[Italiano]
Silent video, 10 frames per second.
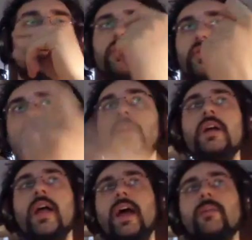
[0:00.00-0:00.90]
Zeroes
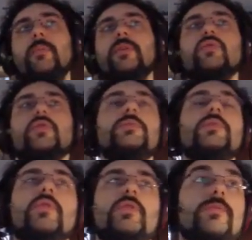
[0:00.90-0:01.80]
è al momento un ottimo
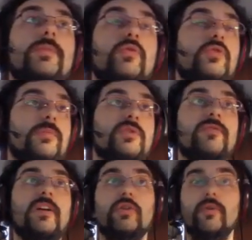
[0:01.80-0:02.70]
acquisto per un semplice
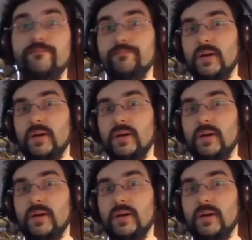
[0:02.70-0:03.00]
fatto